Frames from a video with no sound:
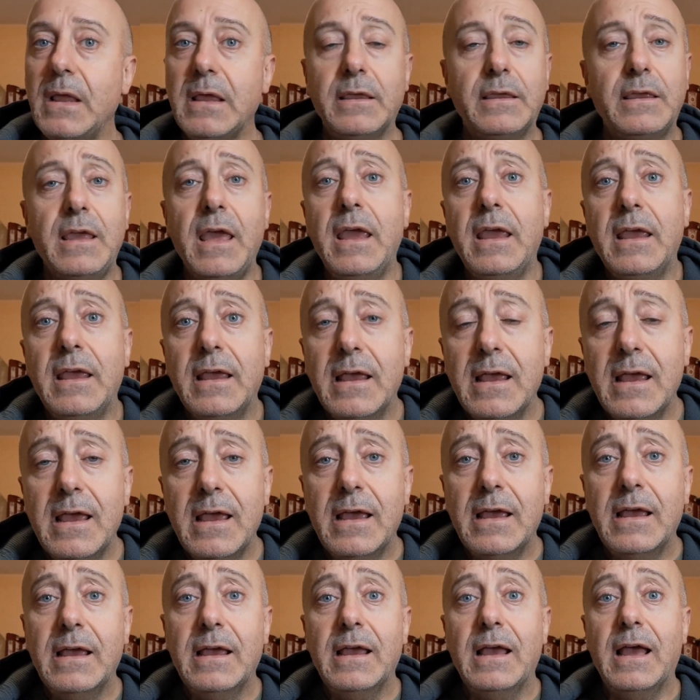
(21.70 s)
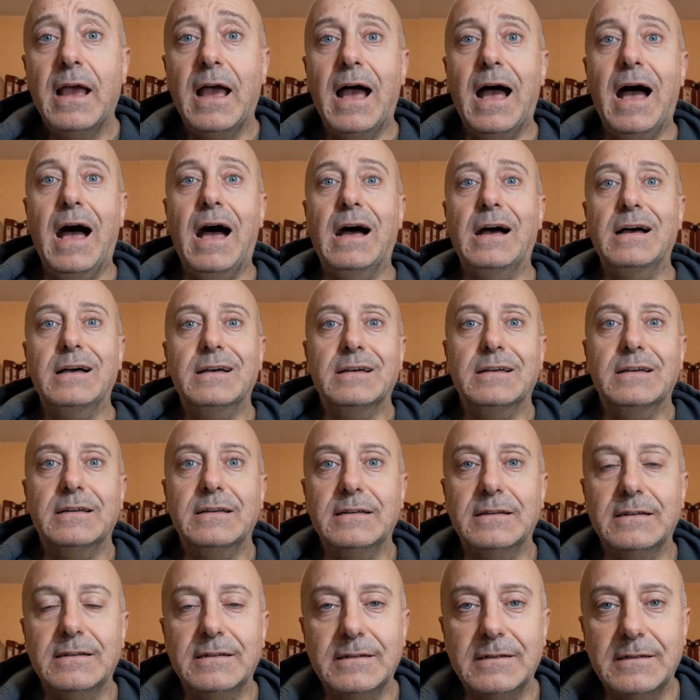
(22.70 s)
che ha
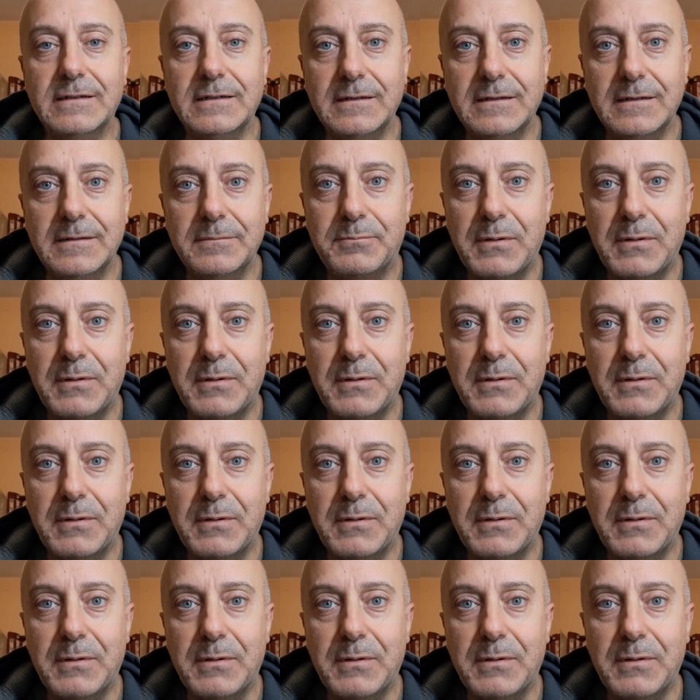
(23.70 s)
eh,